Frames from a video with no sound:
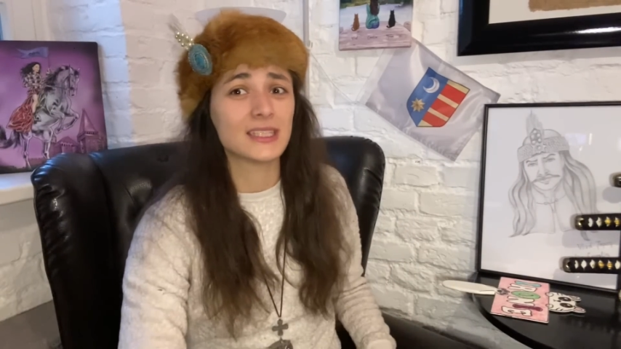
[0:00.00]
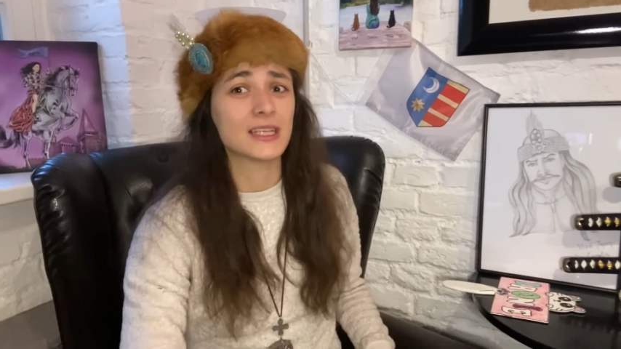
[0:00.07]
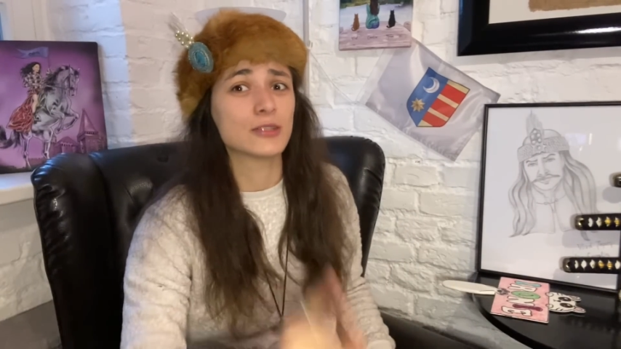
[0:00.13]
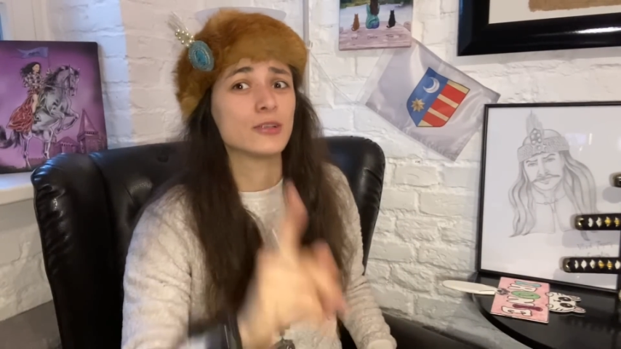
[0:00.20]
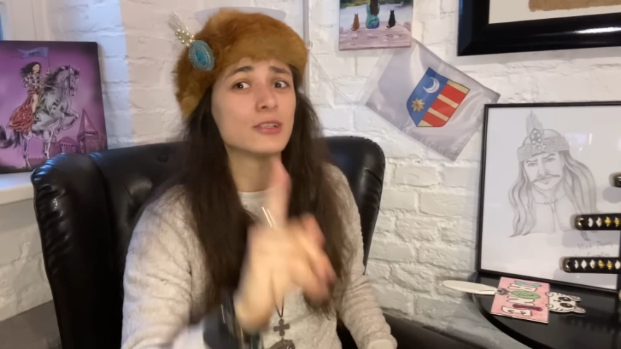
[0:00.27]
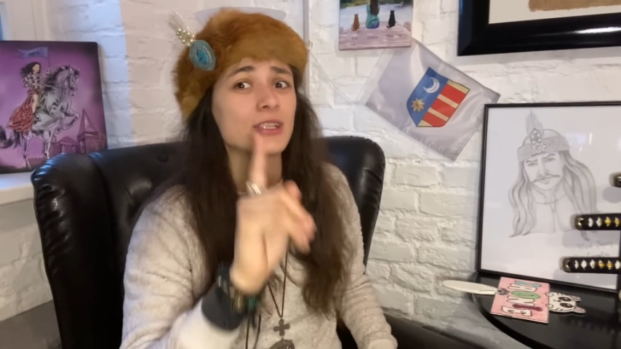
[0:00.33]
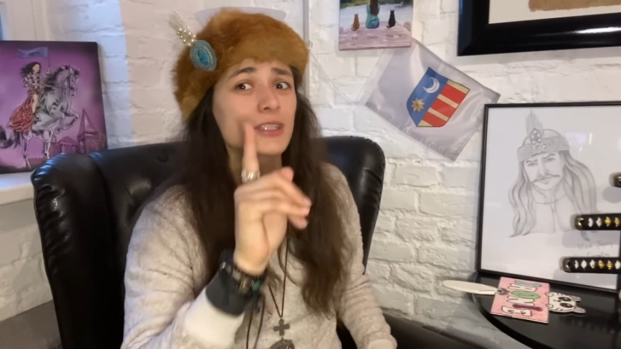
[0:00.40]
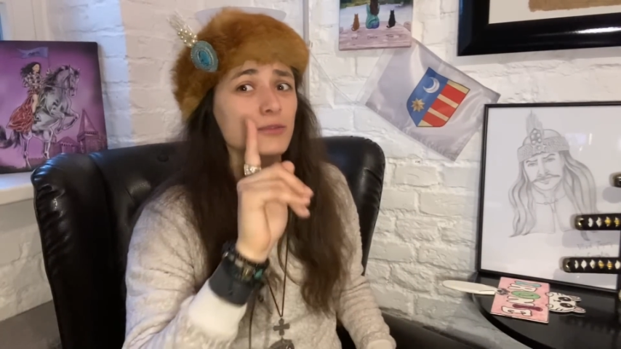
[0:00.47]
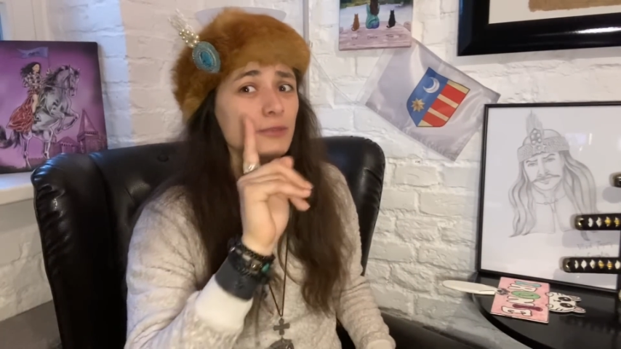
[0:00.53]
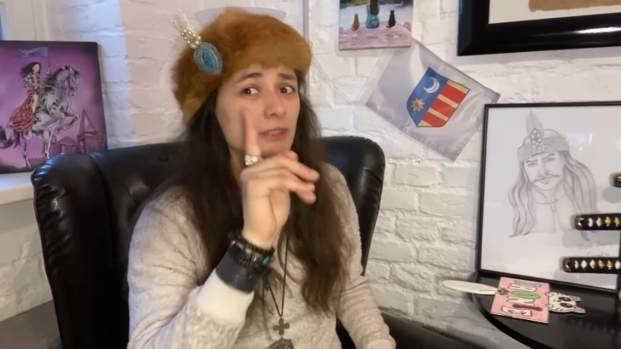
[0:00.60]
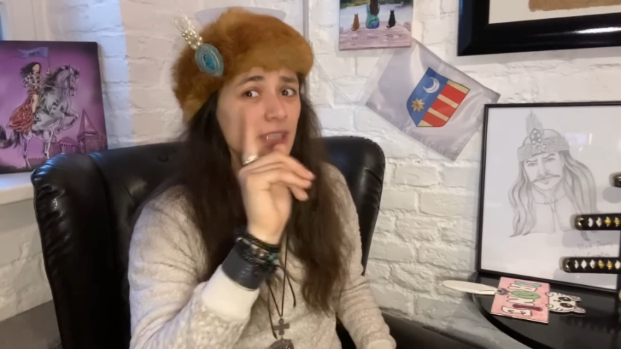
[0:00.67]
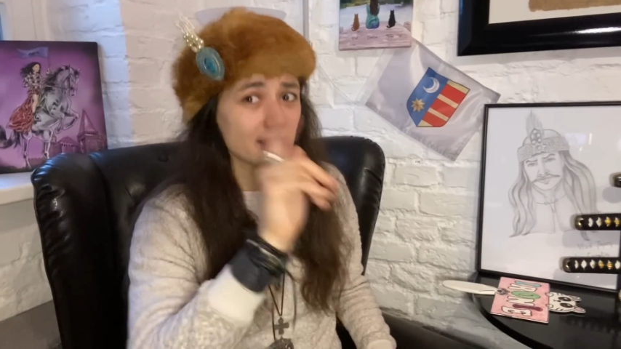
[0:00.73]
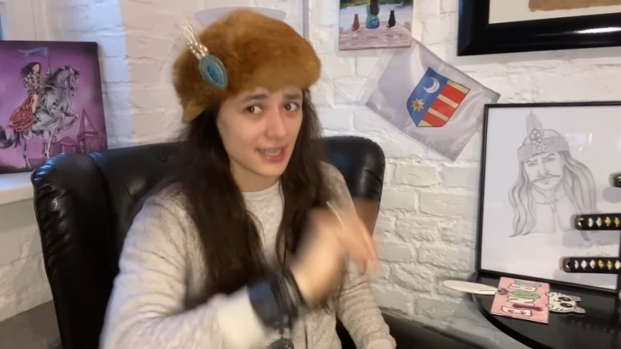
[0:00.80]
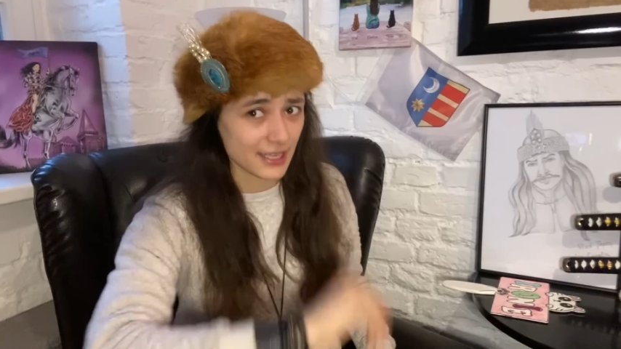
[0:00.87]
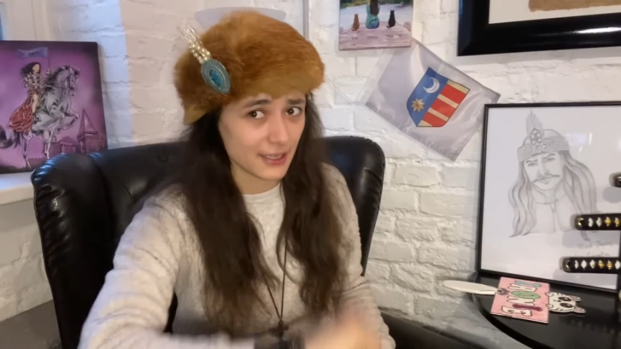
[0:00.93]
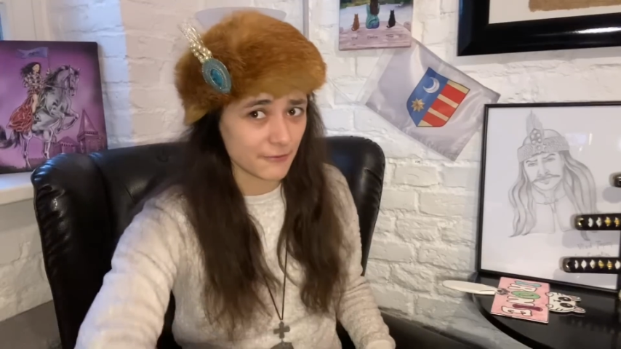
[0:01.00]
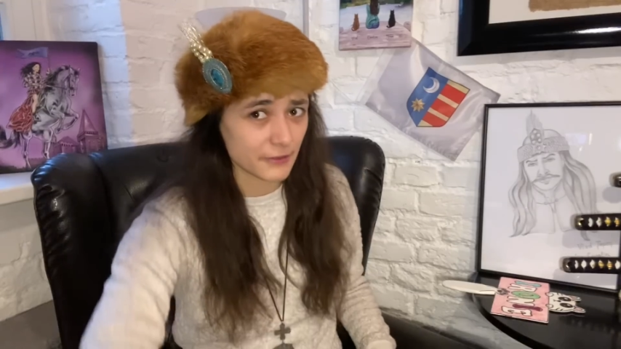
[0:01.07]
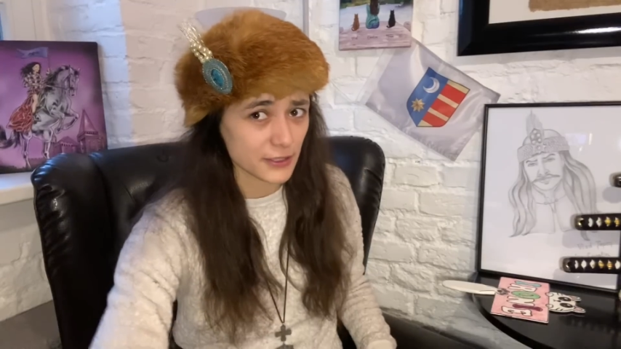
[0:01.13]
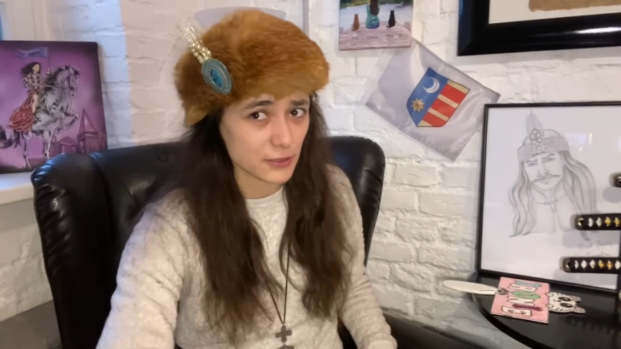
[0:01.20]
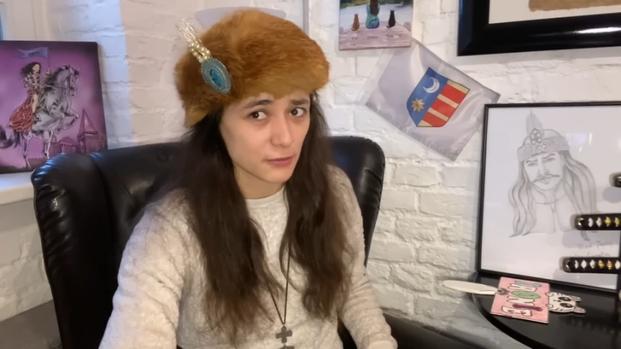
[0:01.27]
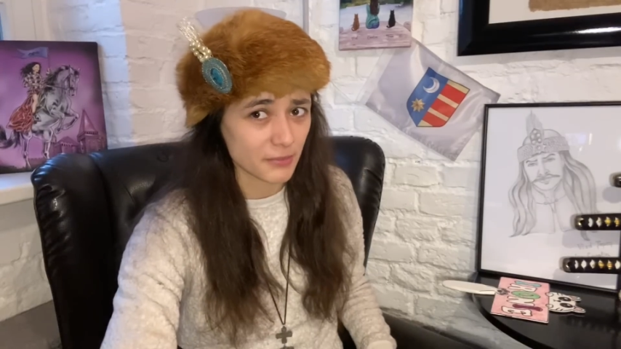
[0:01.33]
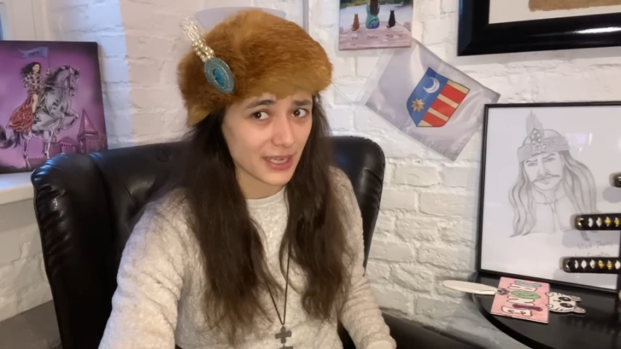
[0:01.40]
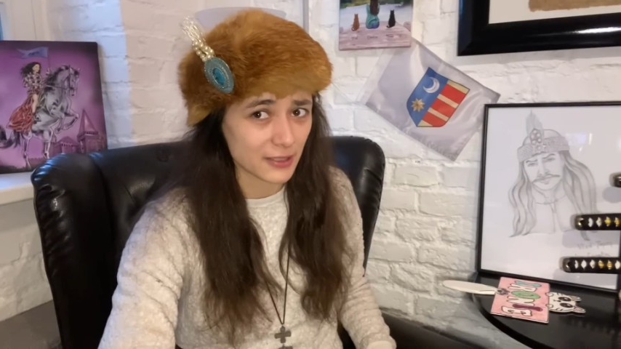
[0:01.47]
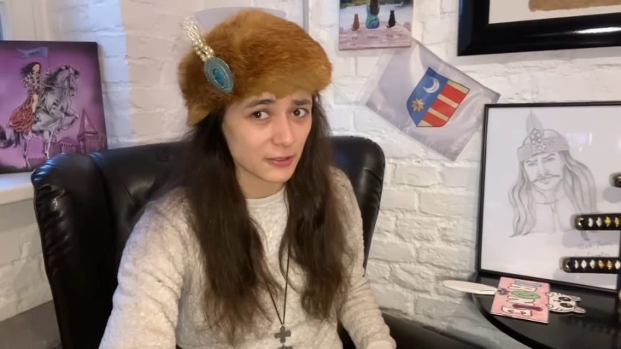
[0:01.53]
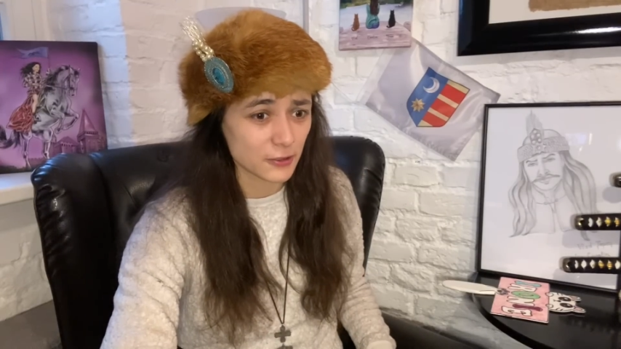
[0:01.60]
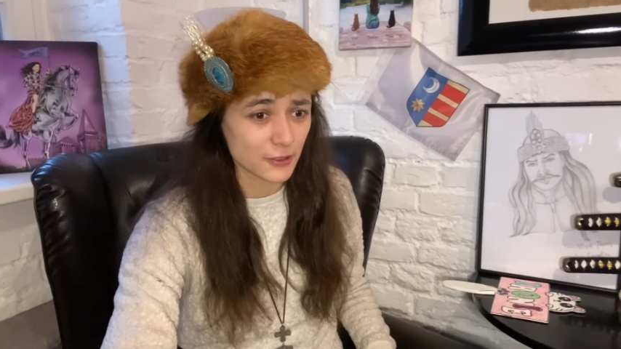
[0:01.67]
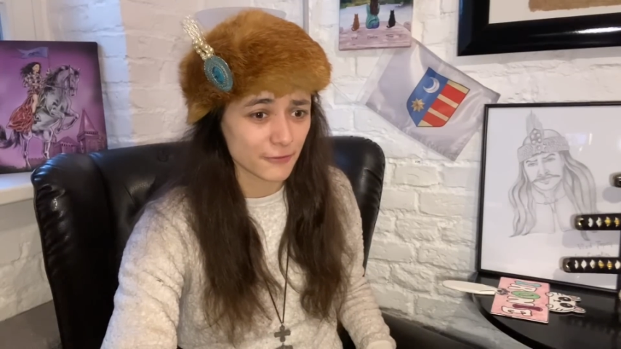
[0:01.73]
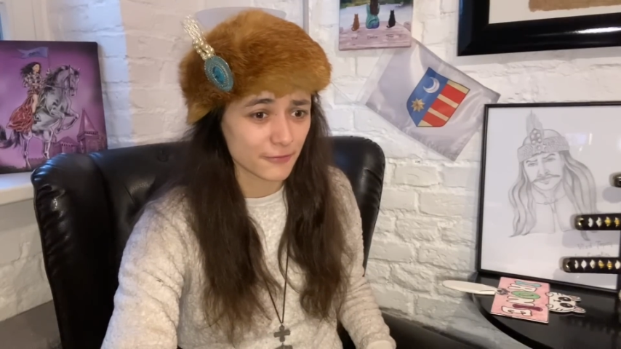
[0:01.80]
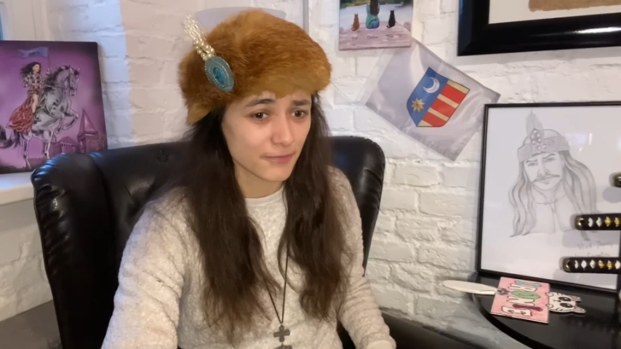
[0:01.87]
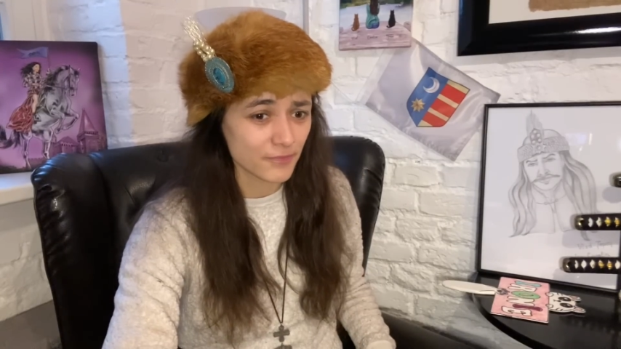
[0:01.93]
der soll das wohl nicht einfach so machen
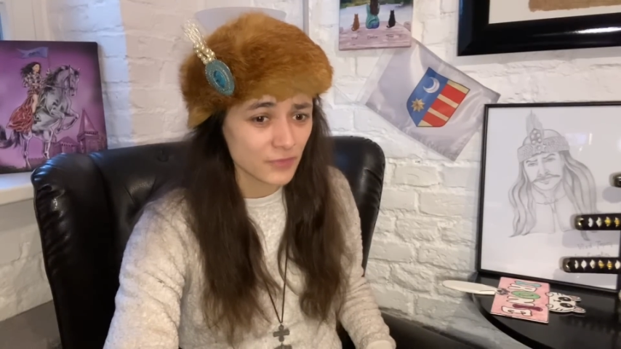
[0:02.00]
dürfen.